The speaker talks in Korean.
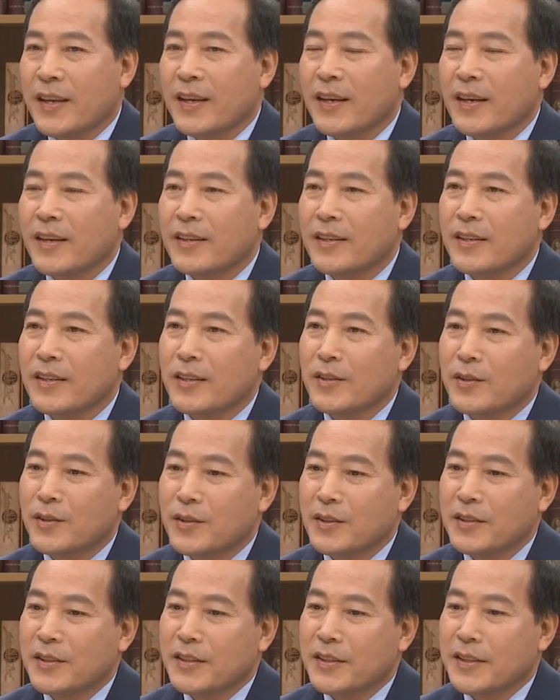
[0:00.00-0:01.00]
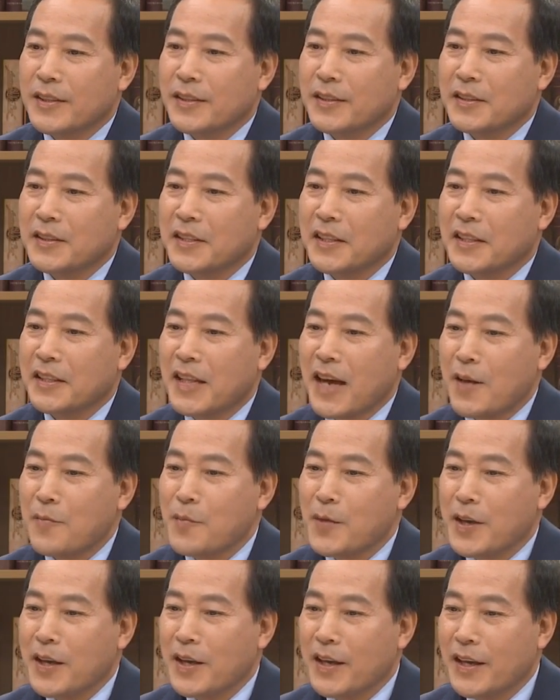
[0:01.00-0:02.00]
예, 그래서 그 이제
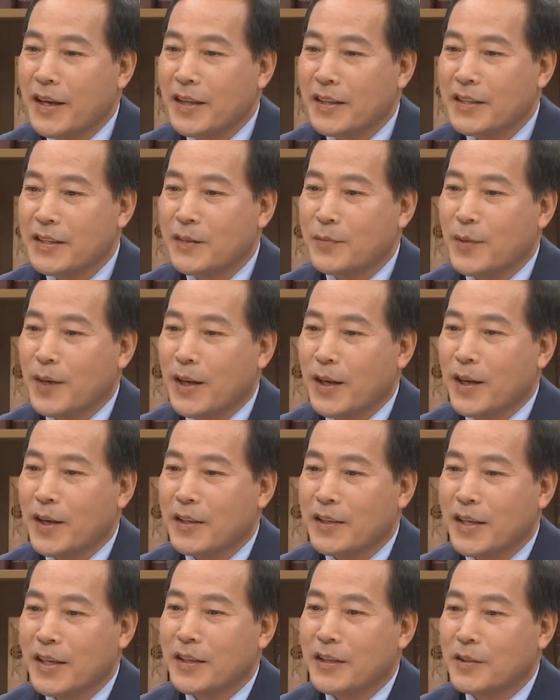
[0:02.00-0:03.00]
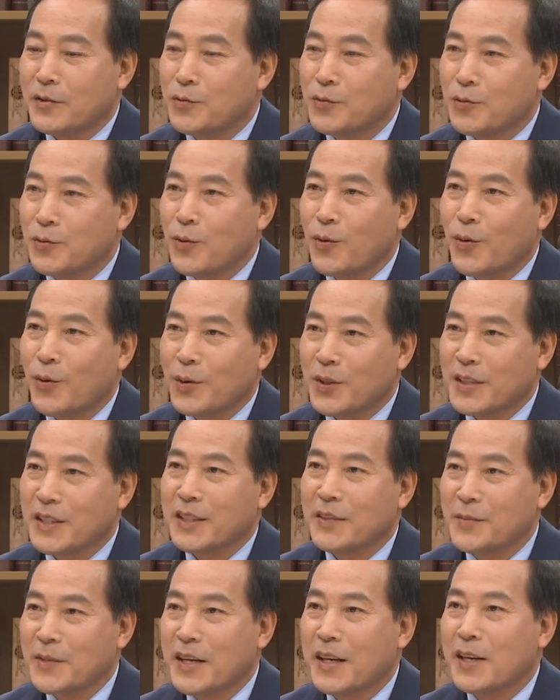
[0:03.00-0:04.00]
남의 집에 세를 주고
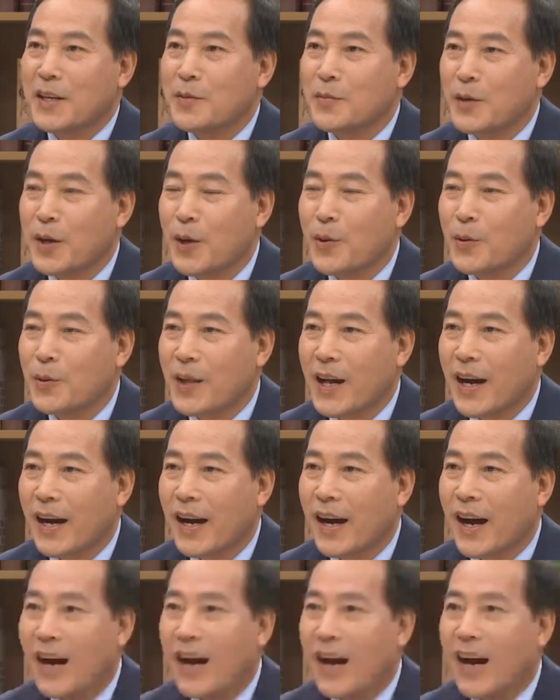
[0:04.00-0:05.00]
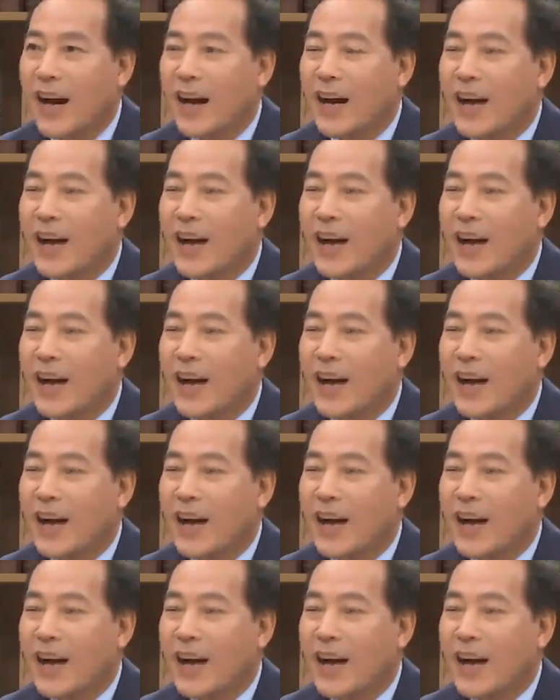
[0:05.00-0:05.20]
지금 영업을 해 오다가